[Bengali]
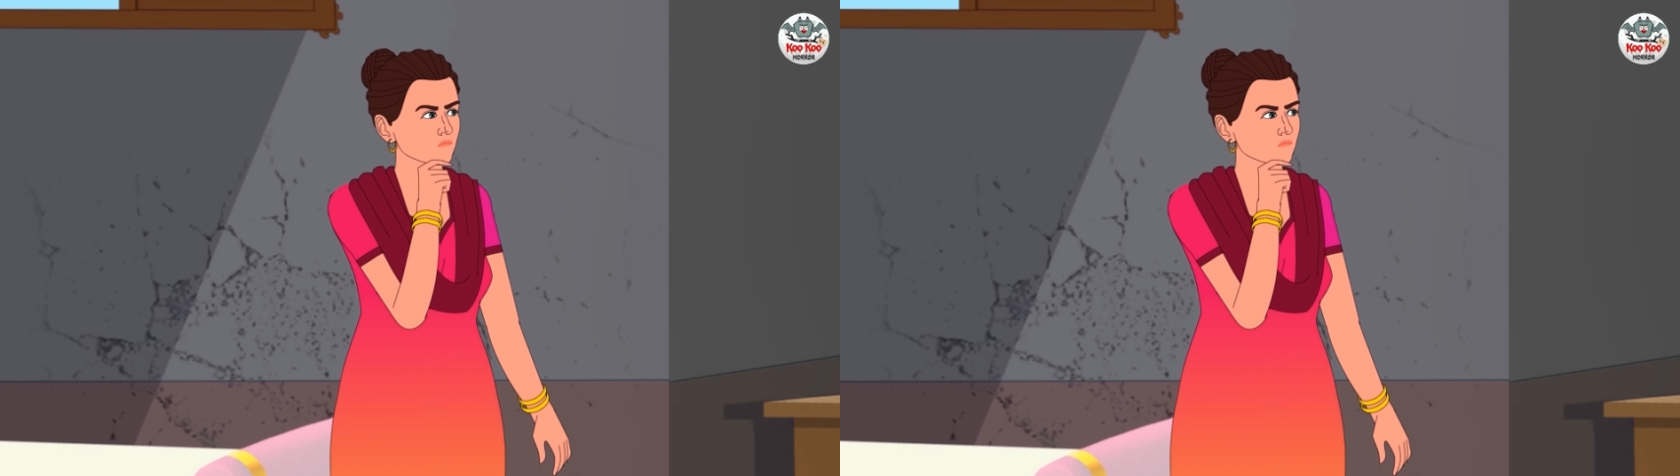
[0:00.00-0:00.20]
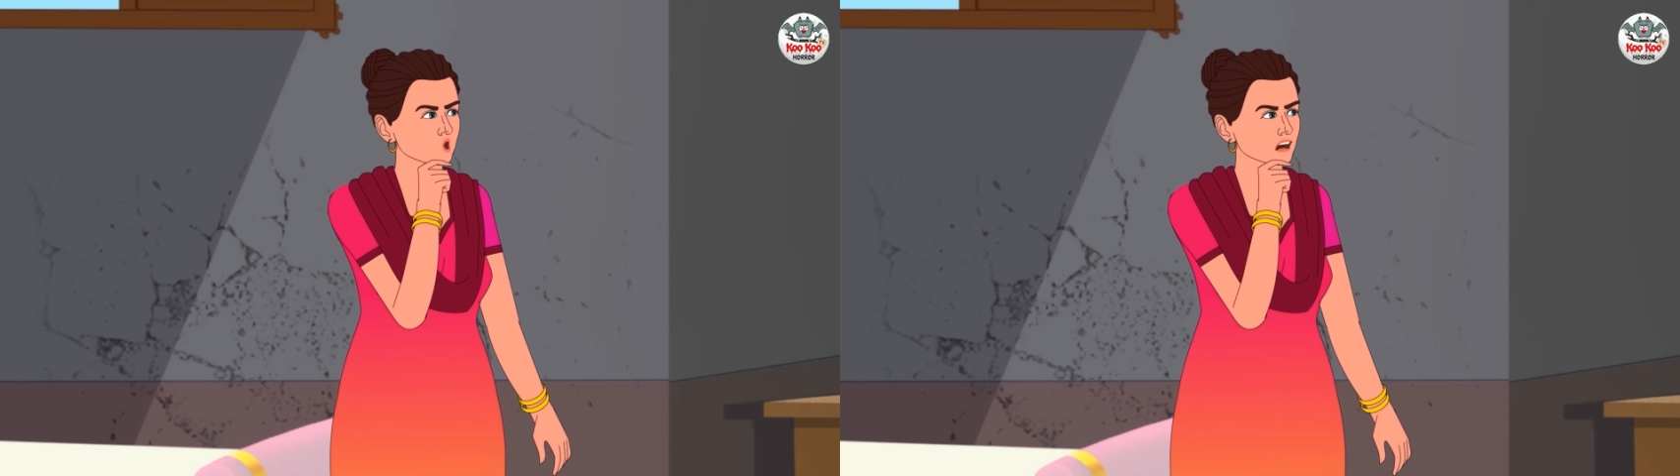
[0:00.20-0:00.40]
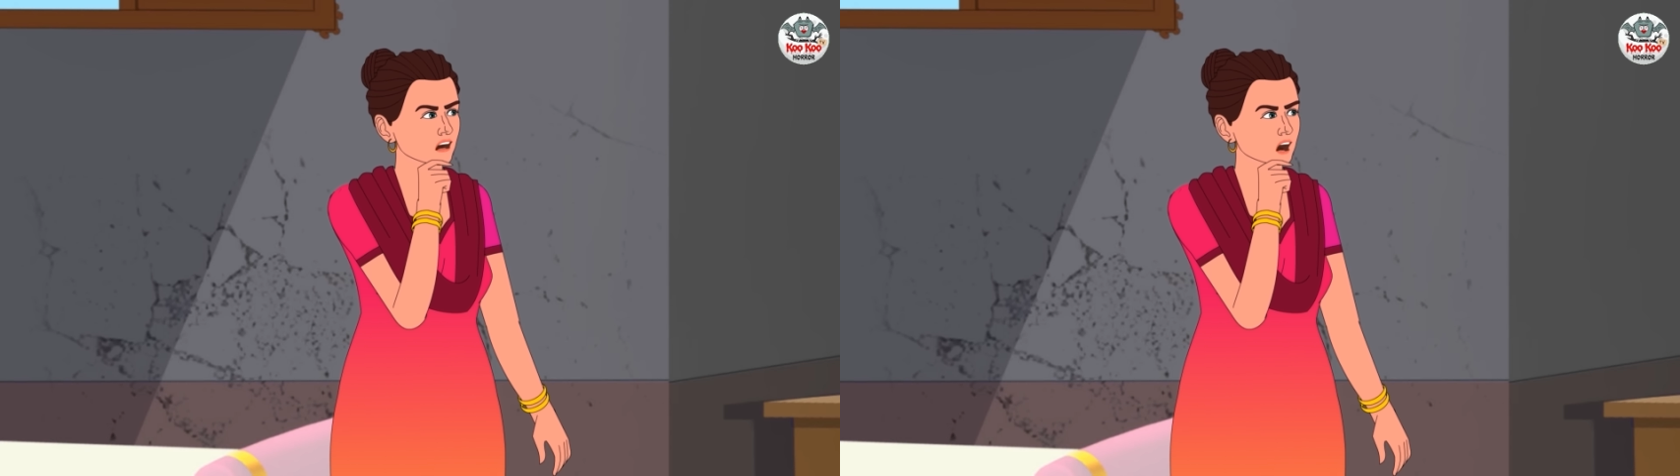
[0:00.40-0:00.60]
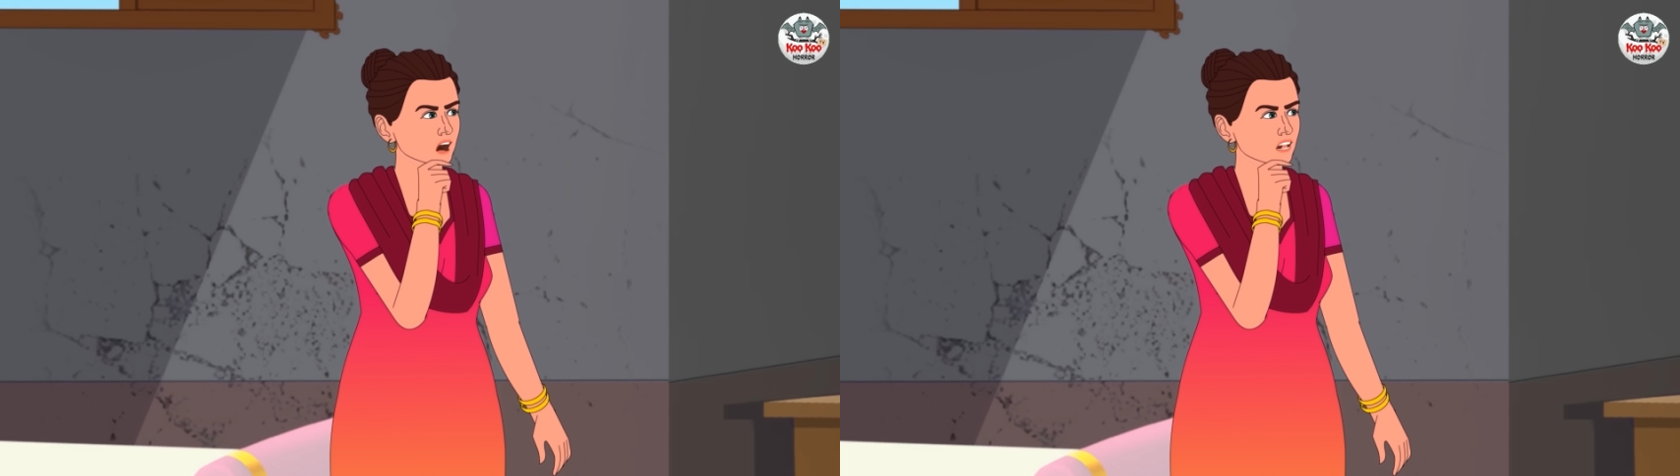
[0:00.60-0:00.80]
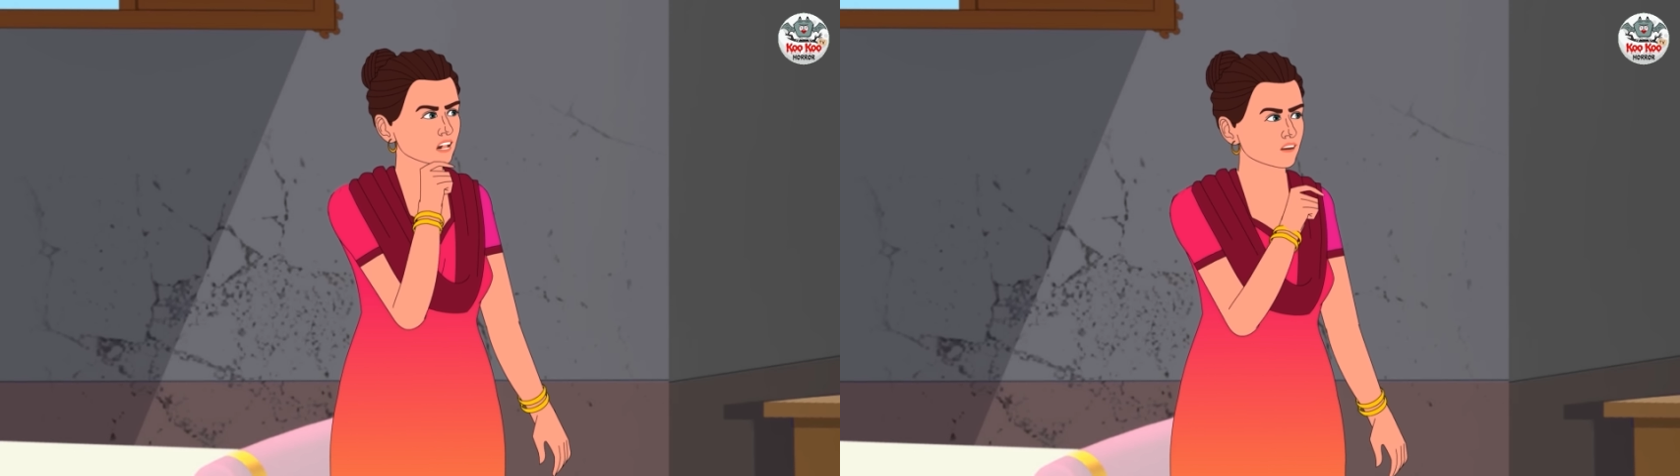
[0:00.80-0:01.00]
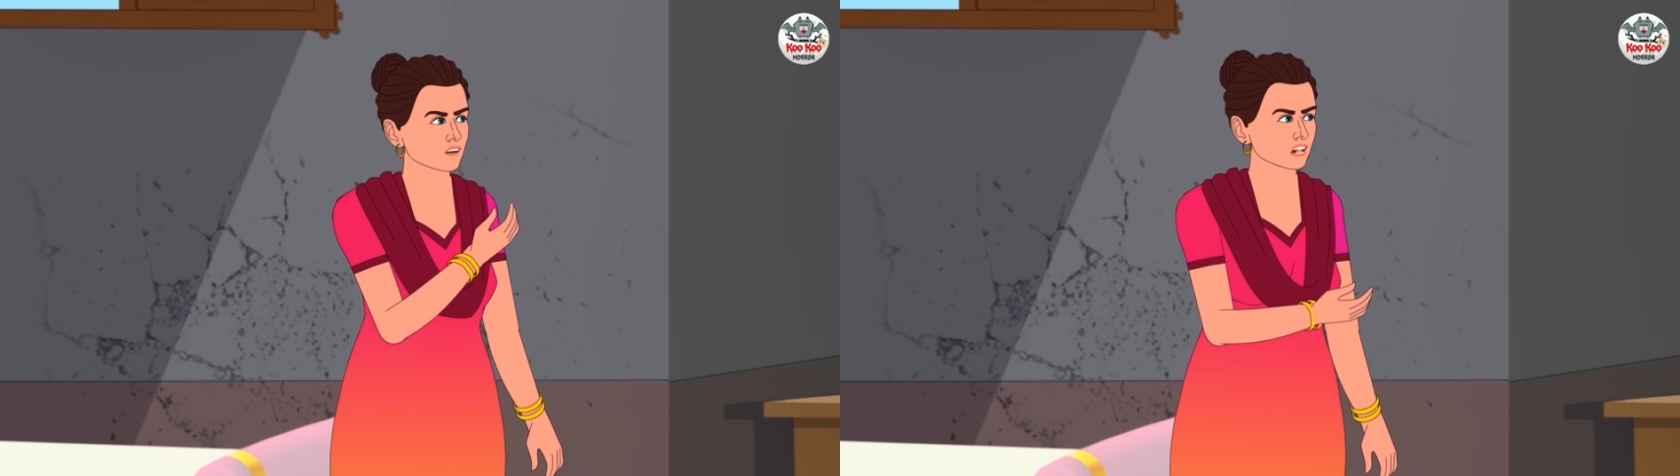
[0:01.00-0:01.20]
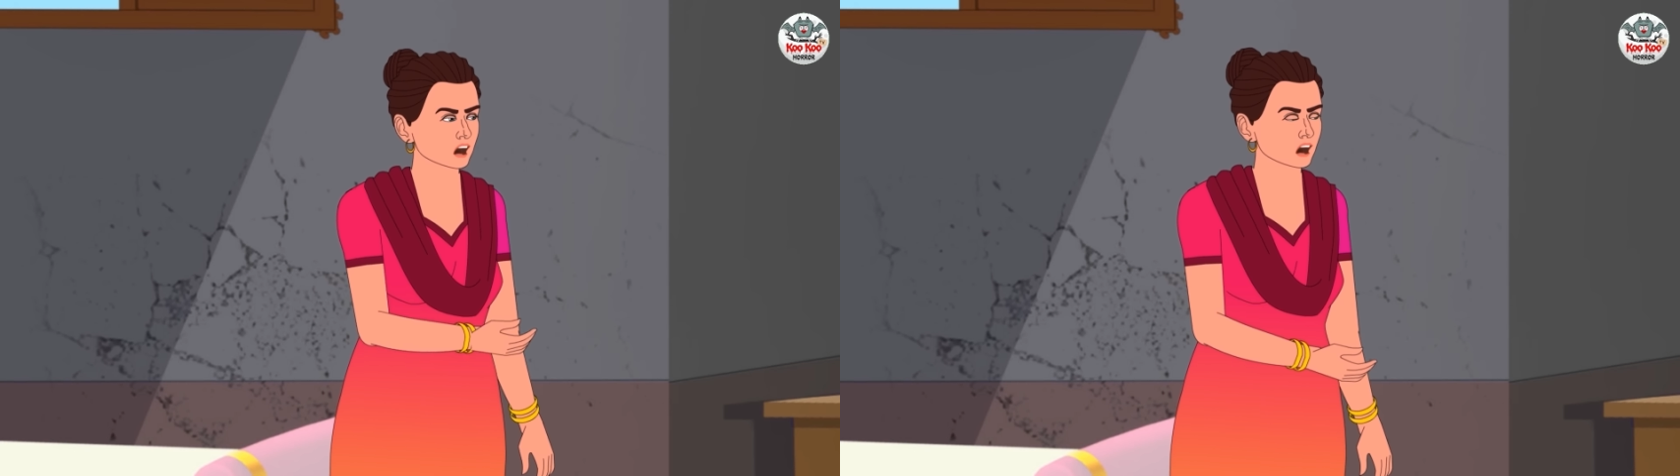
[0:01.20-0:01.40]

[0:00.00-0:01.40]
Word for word: তুমি এই বাসনগুলো ধুয়ে